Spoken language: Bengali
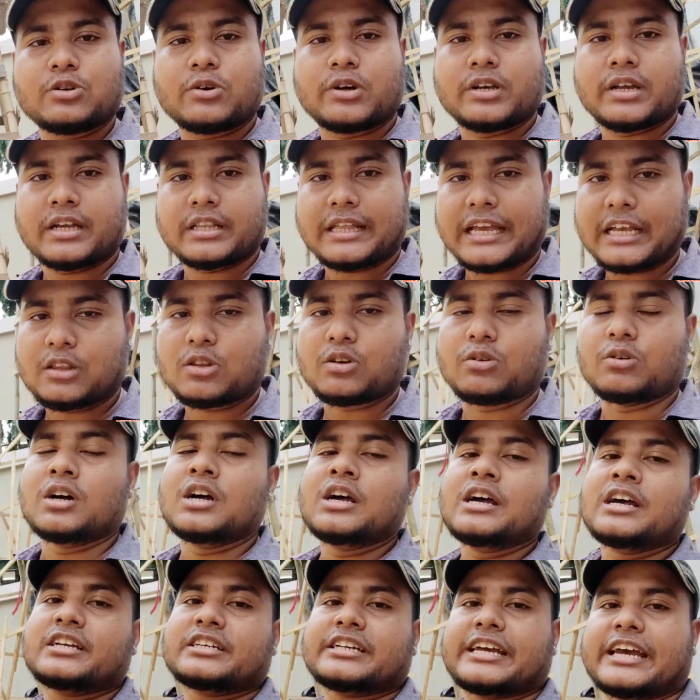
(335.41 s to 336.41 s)
হয়ে যায় তাই তো
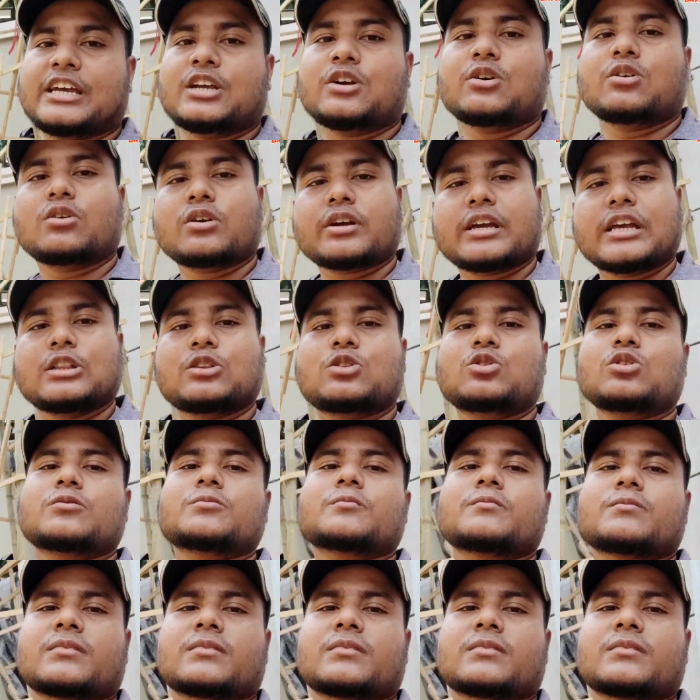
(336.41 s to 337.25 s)
সেই জন্য কিন্তু